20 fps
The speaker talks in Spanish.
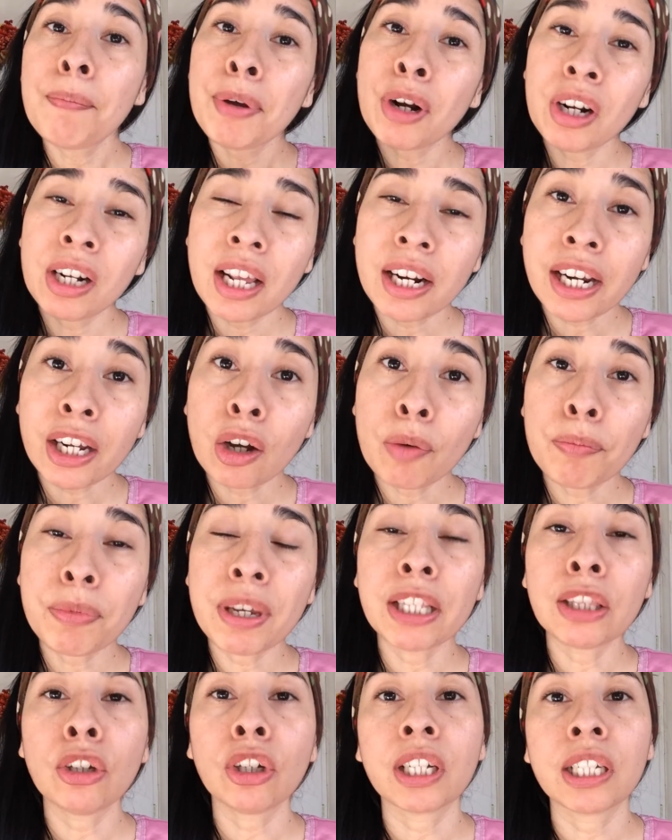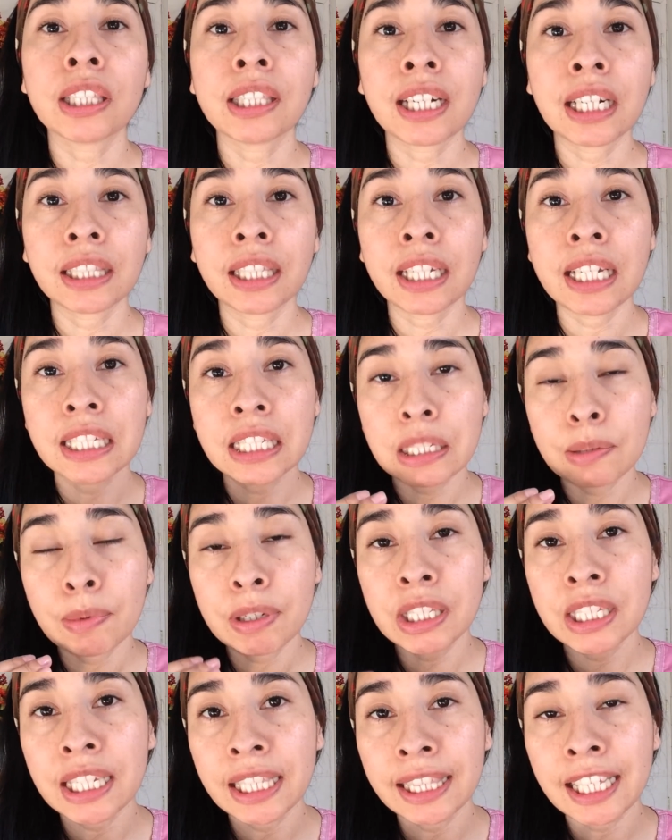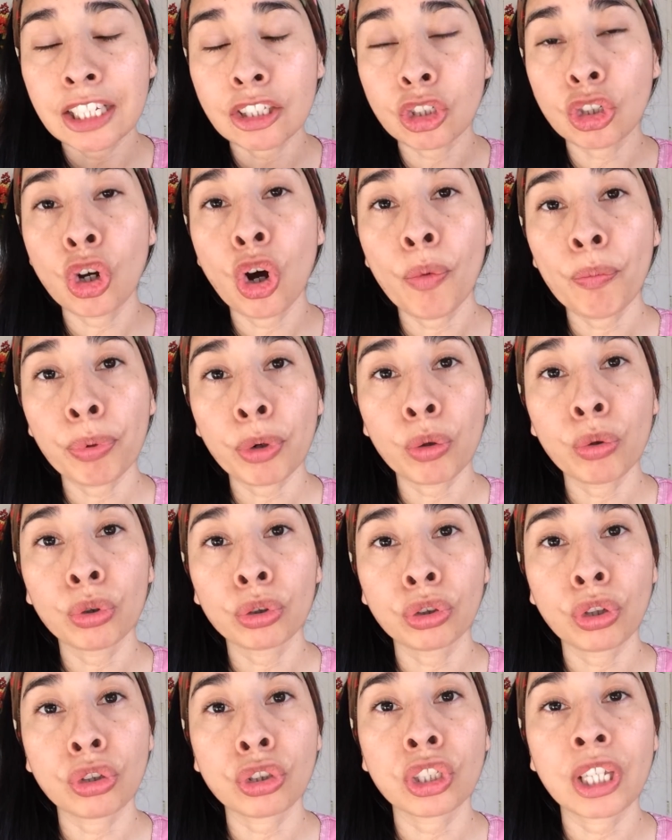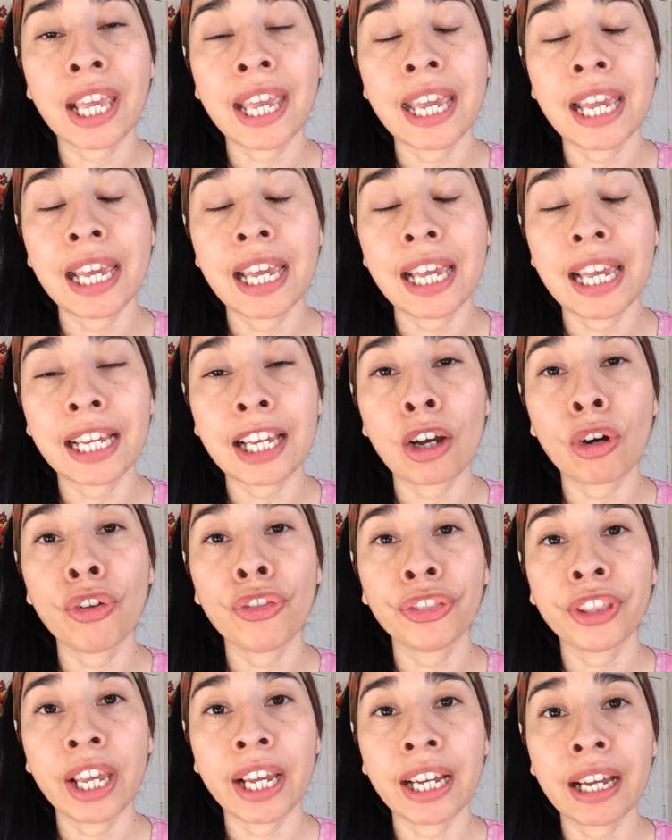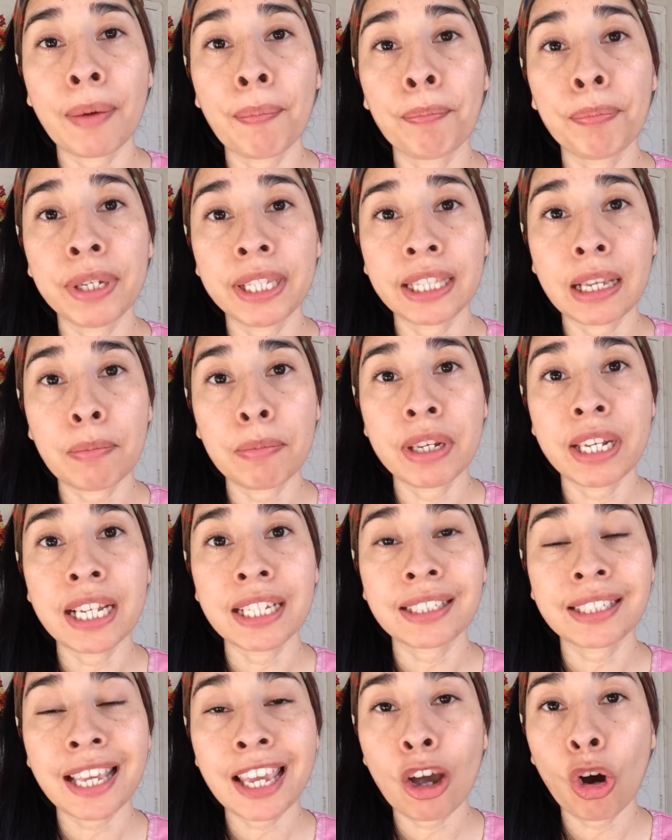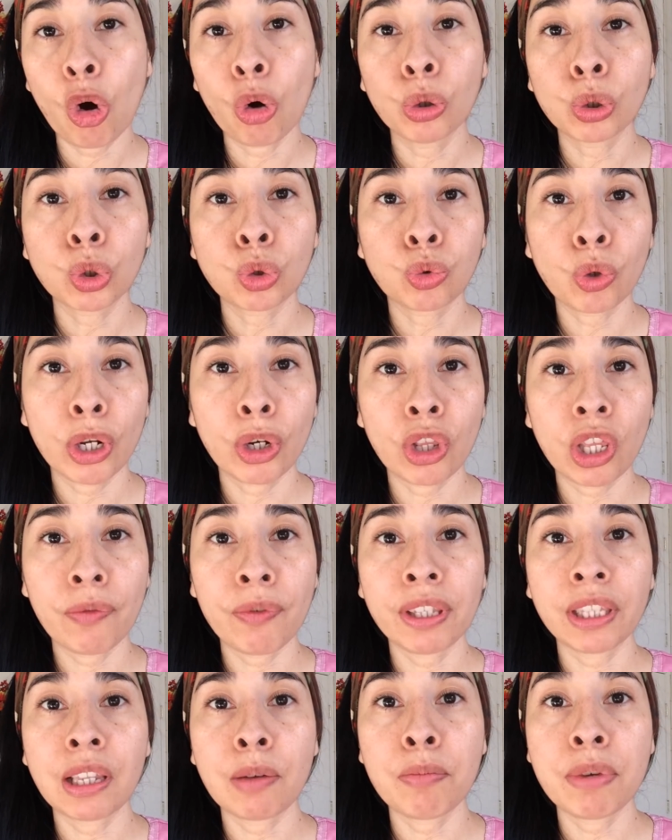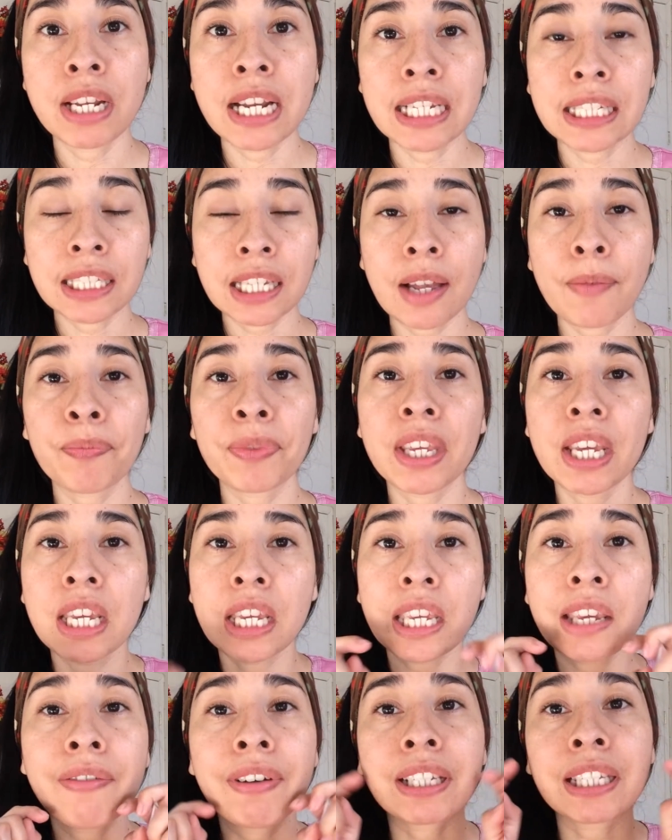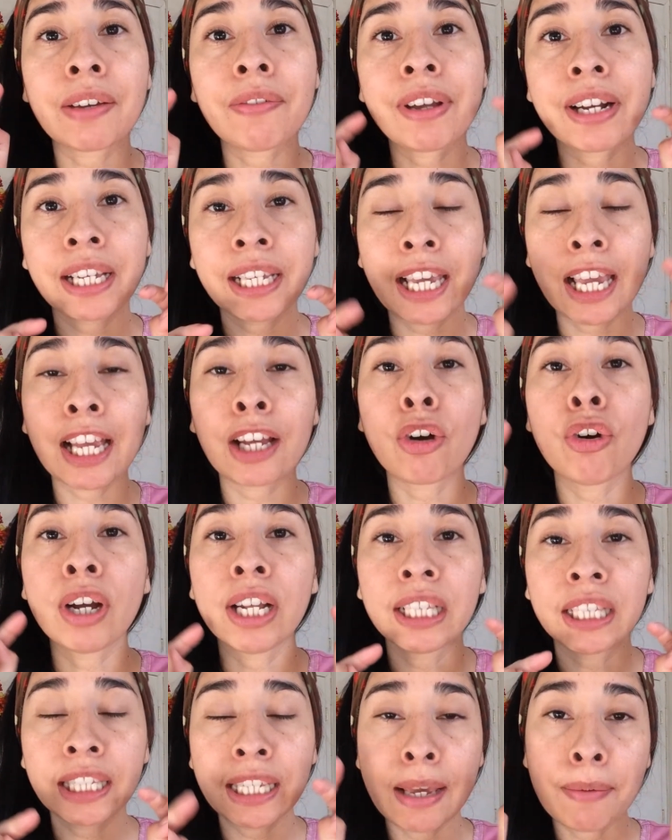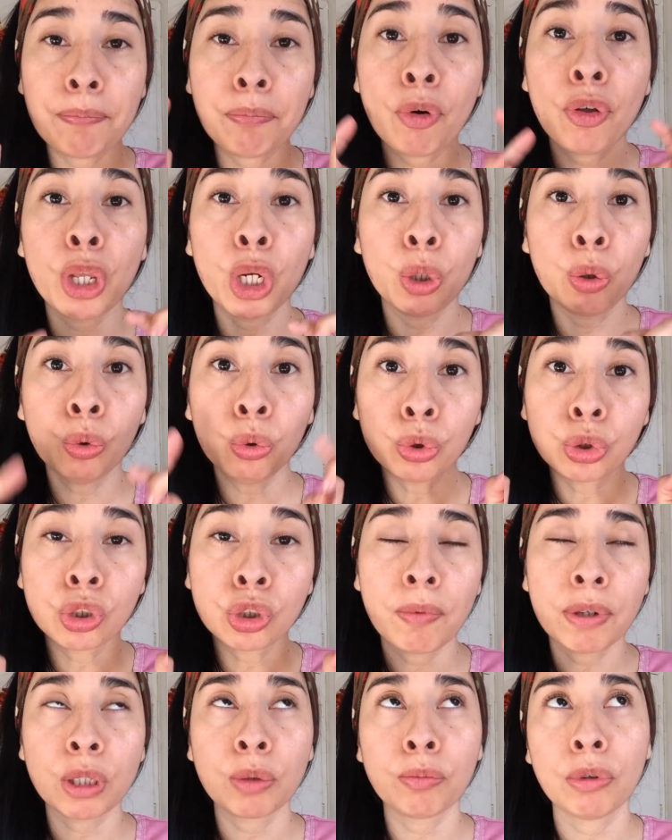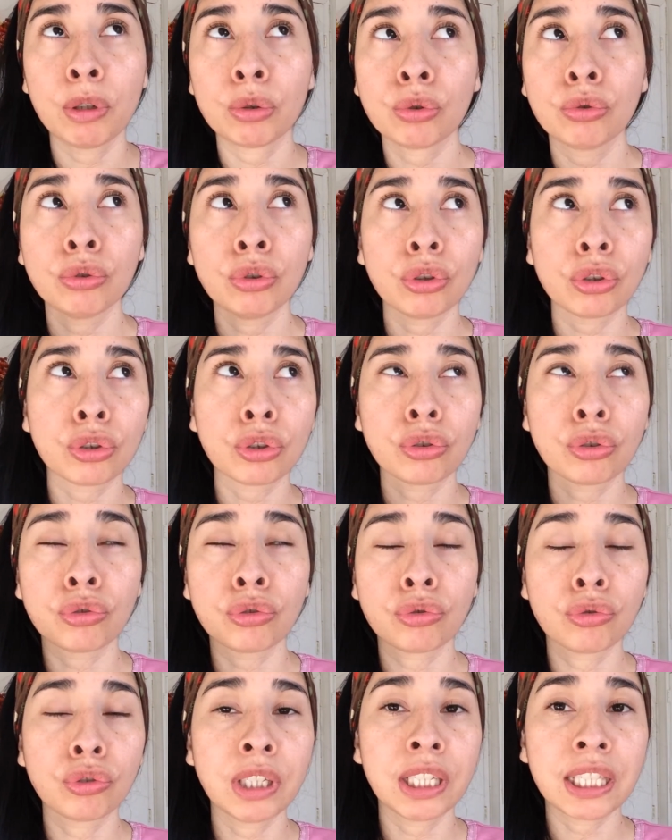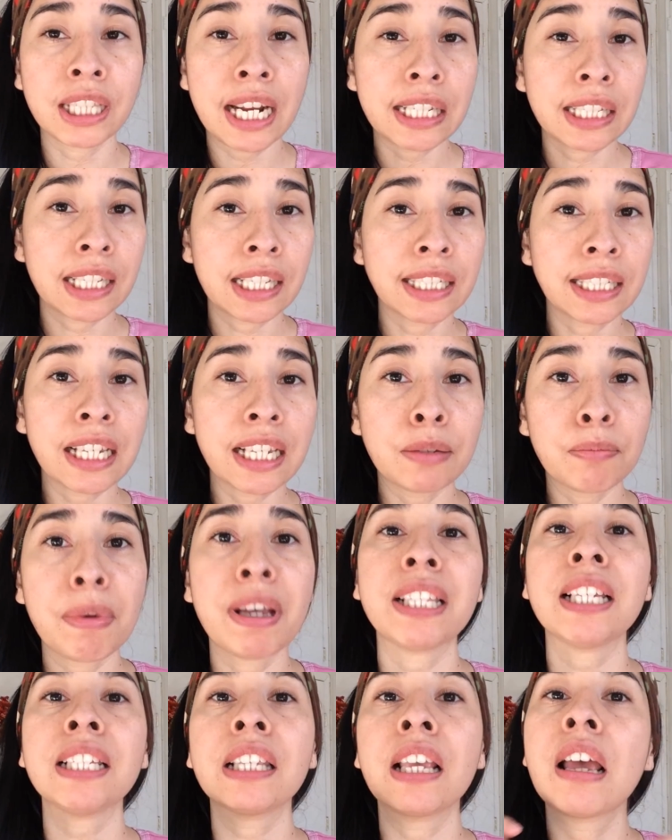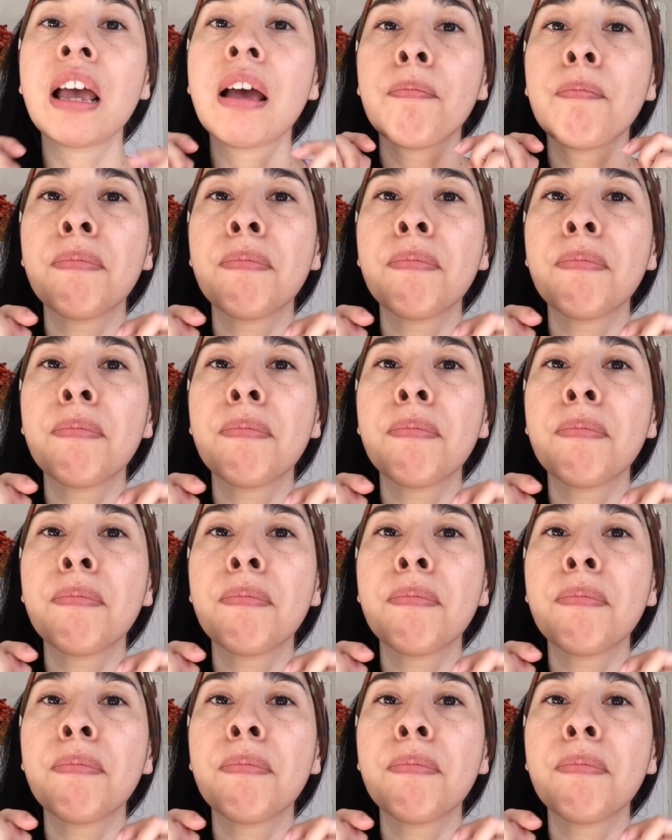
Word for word: pero les recomiendo que traten esas manchitas con productos eh, que contengan vitamina C o un suero de vitamina C y vas a ver que con el tiempo del uso, más o menos unos de 3 a 6 meses,